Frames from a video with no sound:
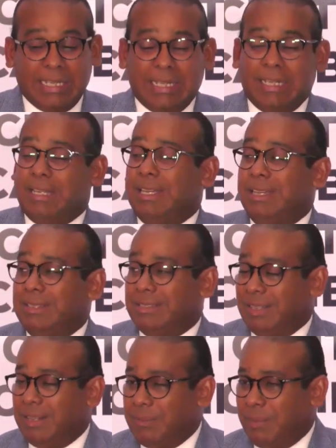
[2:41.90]
Y
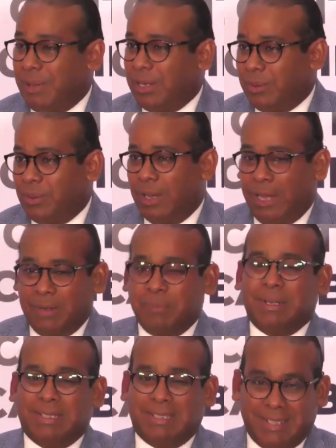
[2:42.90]
sin embargo, al
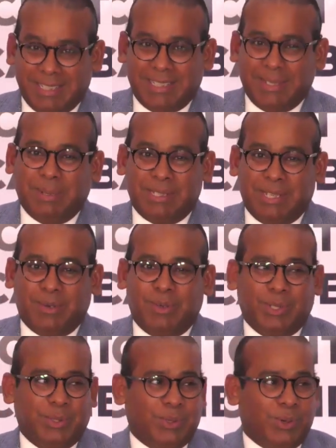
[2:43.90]
presidente Pacheco
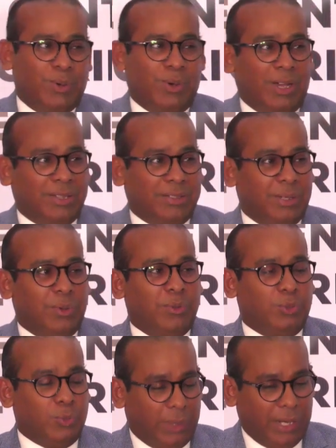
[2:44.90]
le tocó hacerlo en
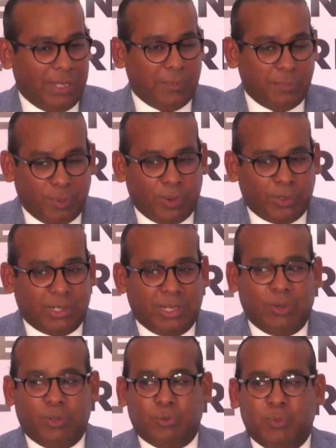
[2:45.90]
su país porque
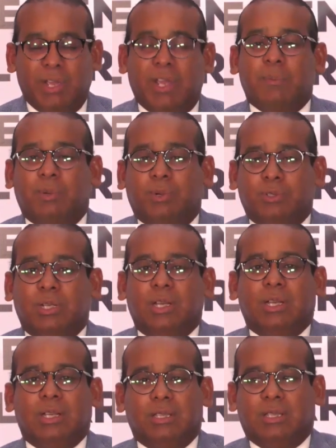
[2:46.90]
los miembros
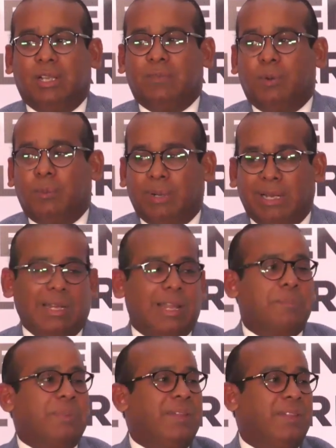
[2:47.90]
del FOPREL le
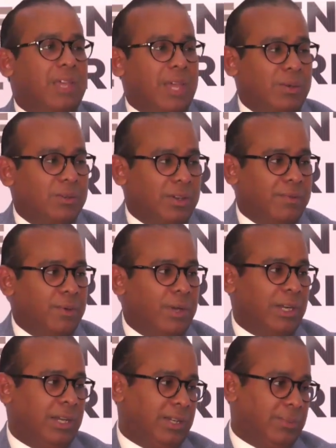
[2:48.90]
pidieron que
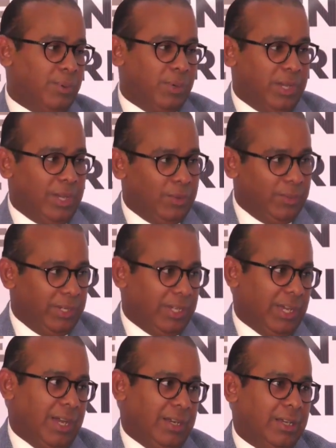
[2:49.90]
fuera a la República
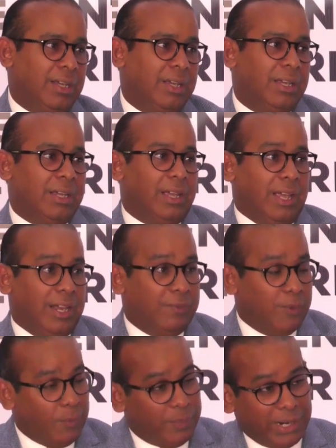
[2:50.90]
Dominicana. El
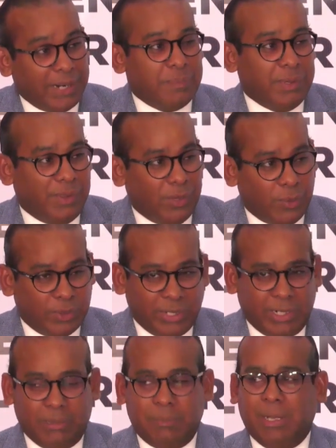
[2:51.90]
FOPREL pidió
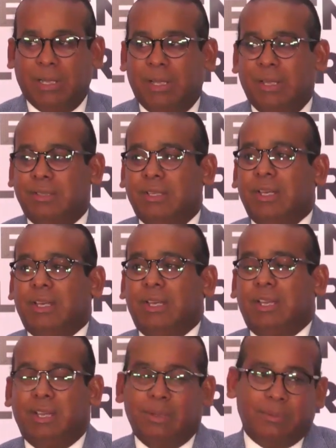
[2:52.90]
venir al país
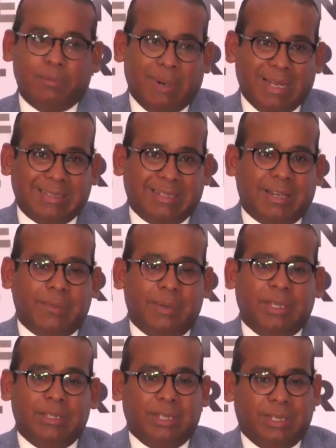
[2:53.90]
y
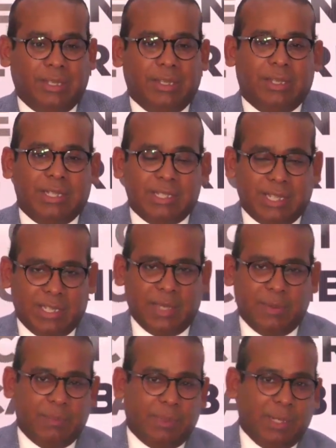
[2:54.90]
básicamente se
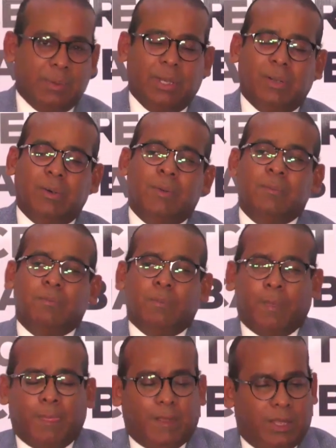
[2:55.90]
debe primero,
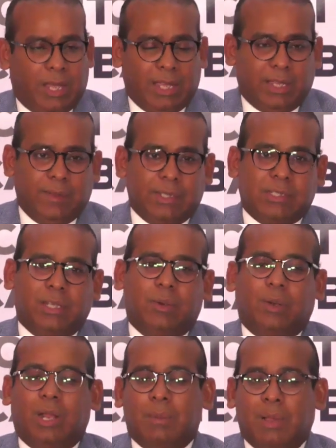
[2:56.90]
y hay que
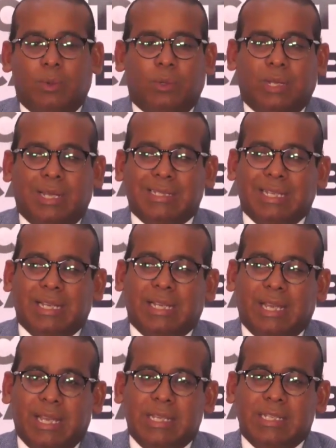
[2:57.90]
decirlo, a la madurez
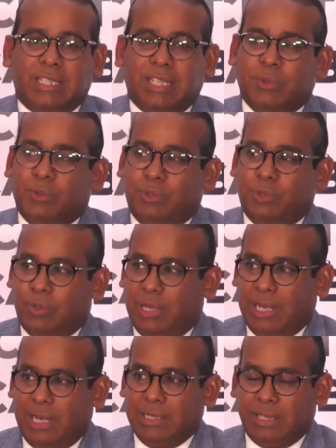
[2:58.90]

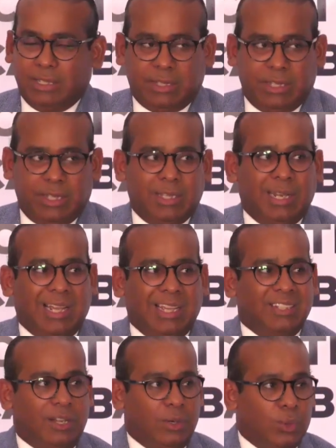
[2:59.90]
institucional que tiene, la
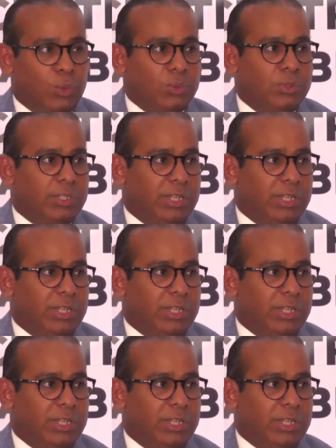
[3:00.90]
salud que